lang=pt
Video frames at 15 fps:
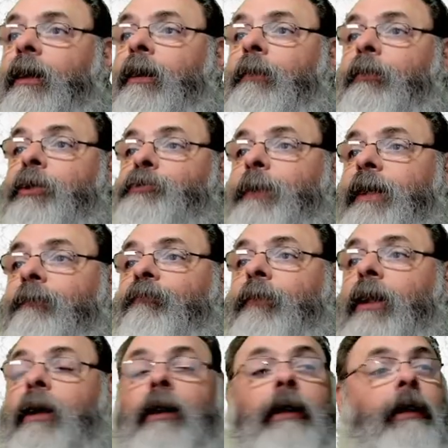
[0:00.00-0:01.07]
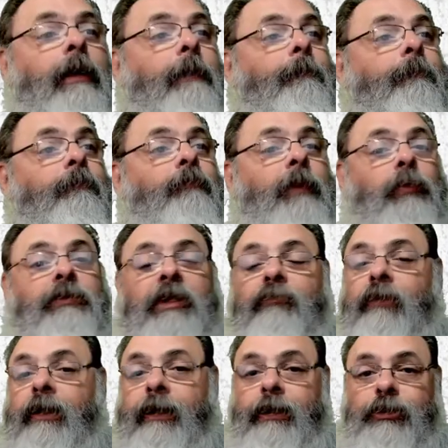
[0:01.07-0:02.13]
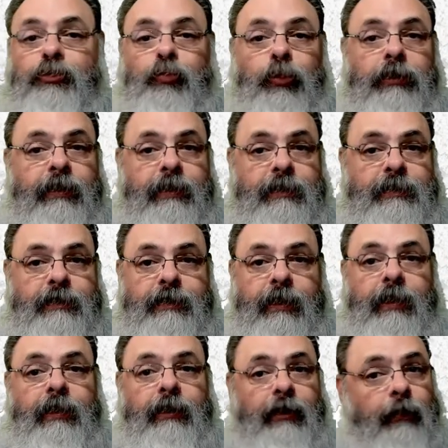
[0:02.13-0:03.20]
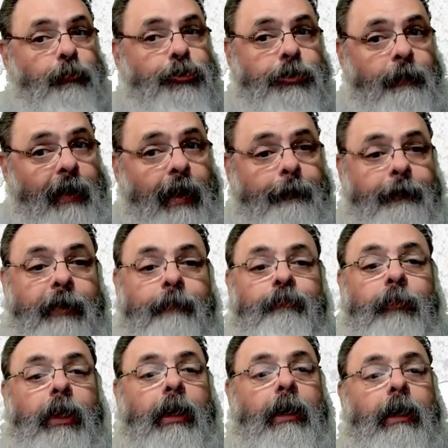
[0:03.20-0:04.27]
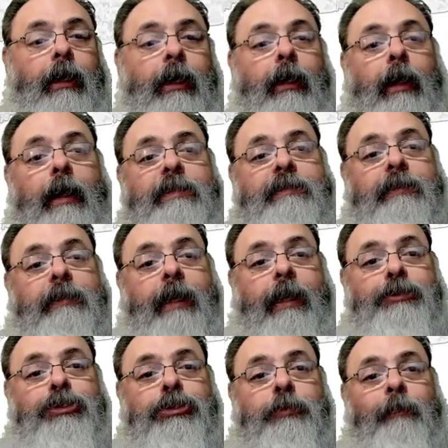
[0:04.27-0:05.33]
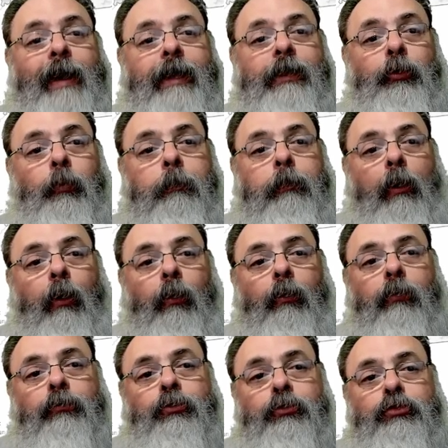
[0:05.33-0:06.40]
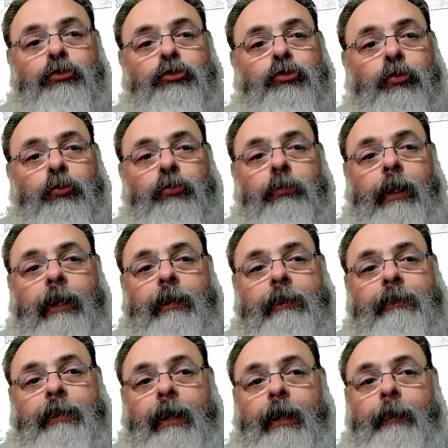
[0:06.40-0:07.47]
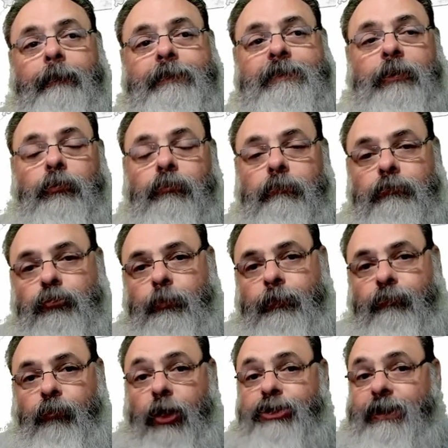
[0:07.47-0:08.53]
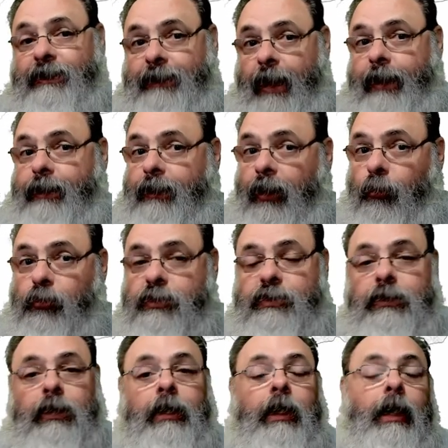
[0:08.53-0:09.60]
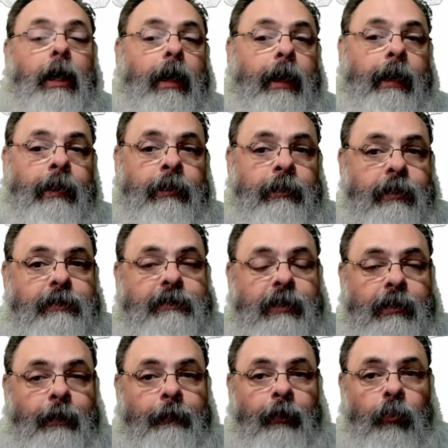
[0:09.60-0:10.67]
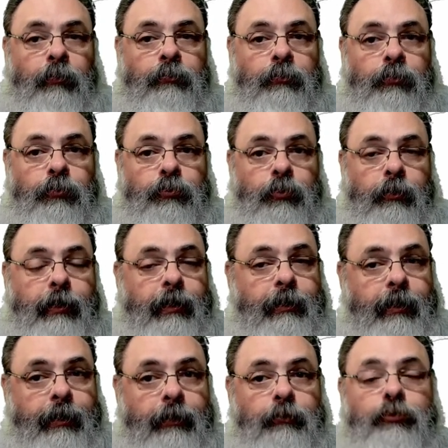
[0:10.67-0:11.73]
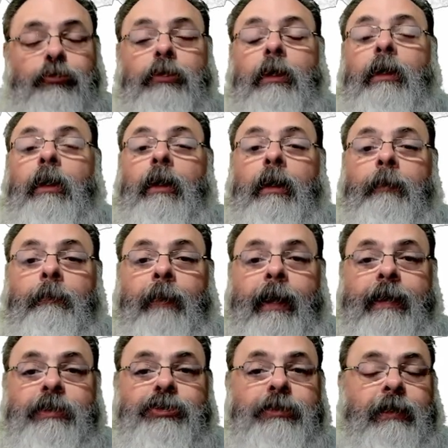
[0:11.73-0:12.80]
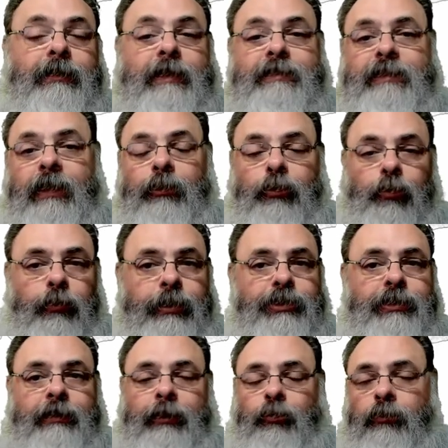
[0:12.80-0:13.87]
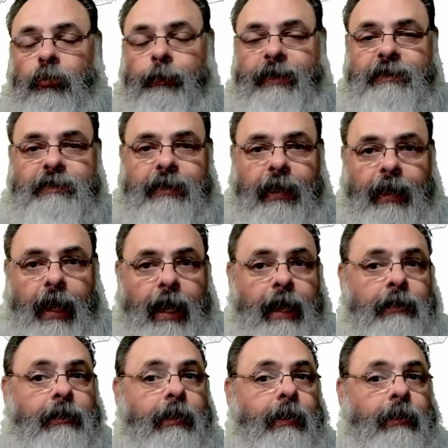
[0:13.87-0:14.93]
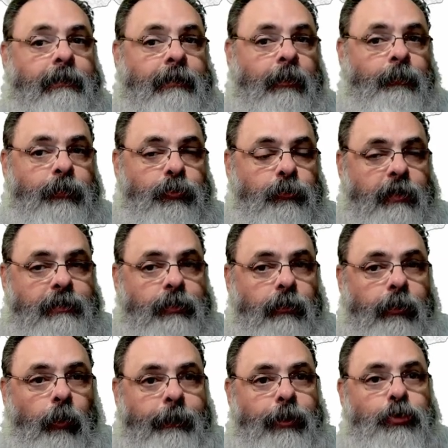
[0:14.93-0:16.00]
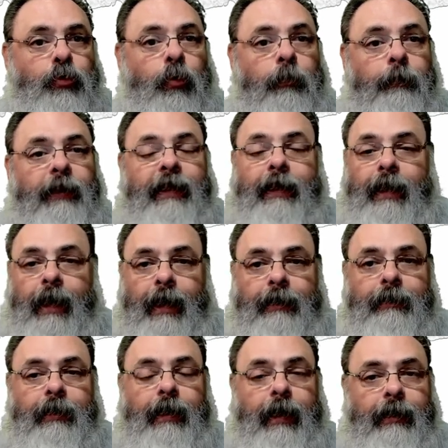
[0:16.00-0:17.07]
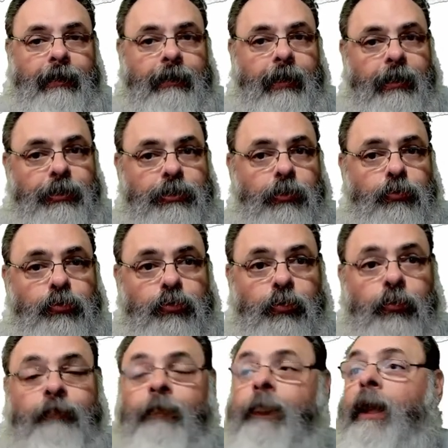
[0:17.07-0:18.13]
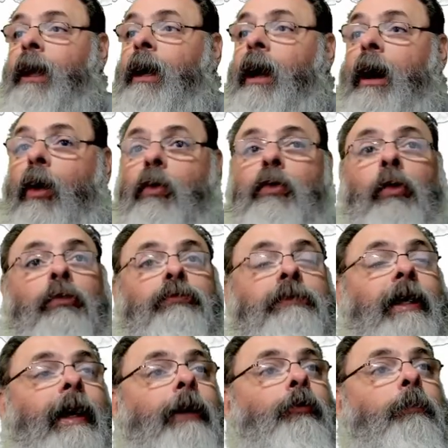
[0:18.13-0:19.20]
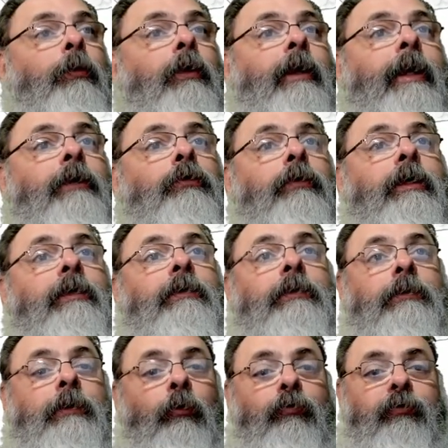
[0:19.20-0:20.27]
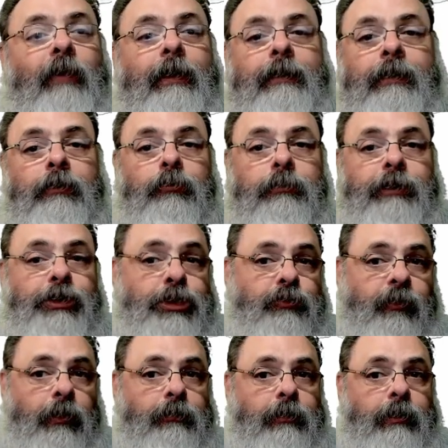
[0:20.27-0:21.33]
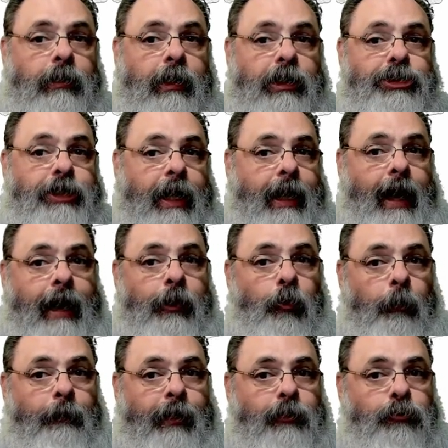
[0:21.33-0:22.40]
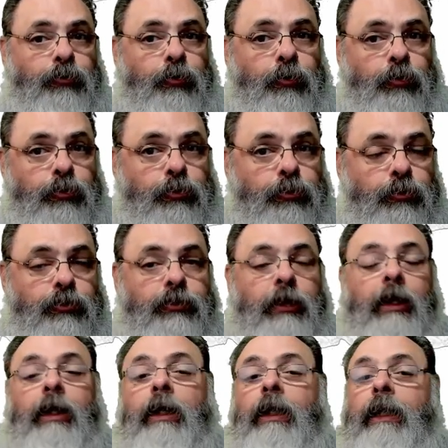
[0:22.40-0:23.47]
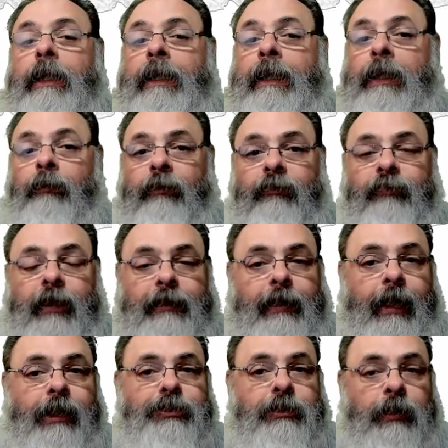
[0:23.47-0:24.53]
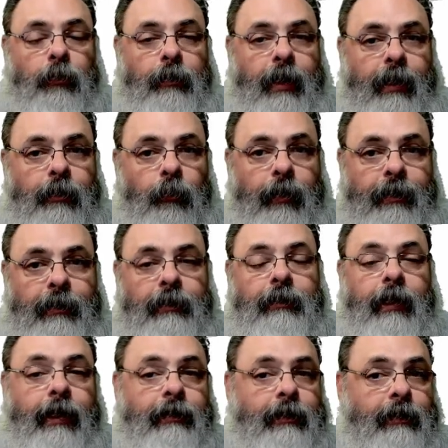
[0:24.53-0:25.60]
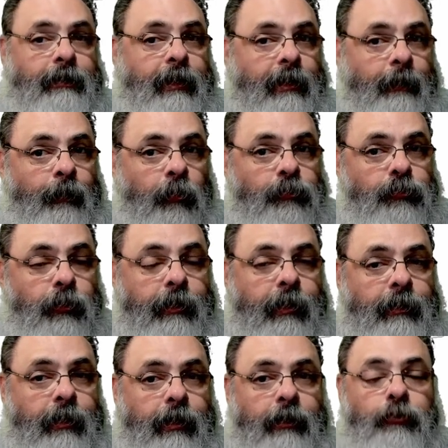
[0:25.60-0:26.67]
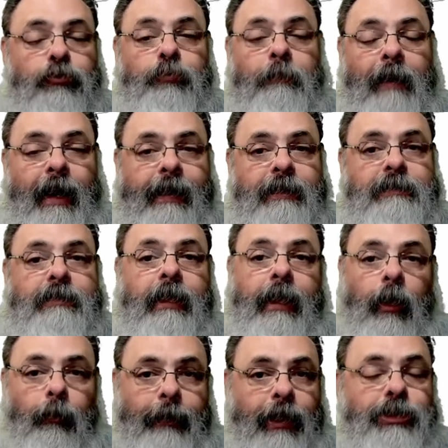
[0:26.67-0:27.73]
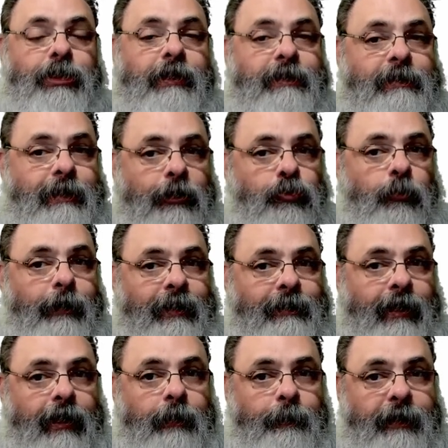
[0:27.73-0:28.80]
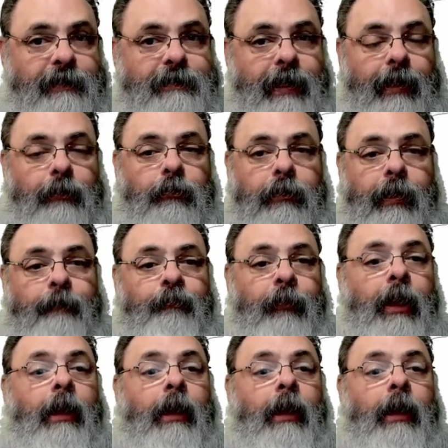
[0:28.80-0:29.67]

Pois bem, é, não teve grandes mudanças aqui em termos de mapa. É, a cidade de Mariupol, no sul, ela está sendo sob forte ataque da Rússia. Ainda está na mão dos ucranianos, mas já está sem luz, já está totalmente cercada. Ela está numa situação realmente complicada ali na região sul. Ao contrário, porém, do que estão falando, tem gente falando que ela já caiu para os russos. Não é verdade, não caiu ainda, ainda está na mão dos ucranianos, mas realmente ela está sob ataque pesado, né?